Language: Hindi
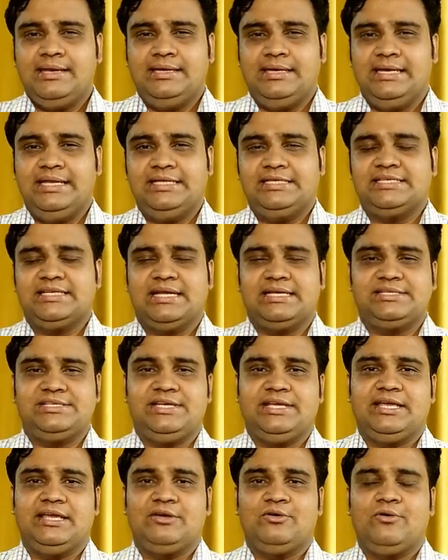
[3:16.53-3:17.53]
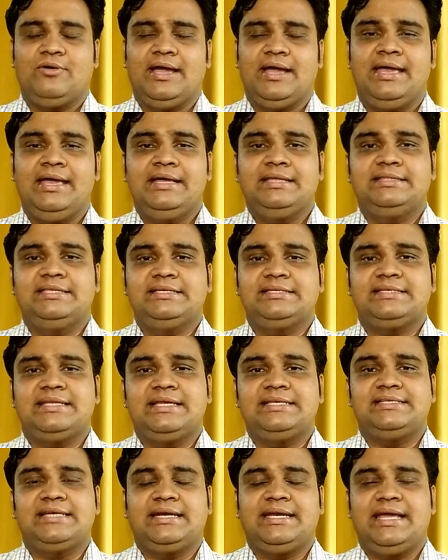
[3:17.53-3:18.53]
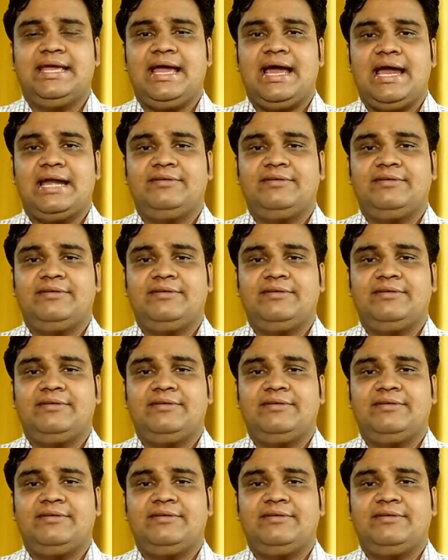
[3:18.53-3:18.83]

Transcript: नीच राशि के हो गए तीसरे छठे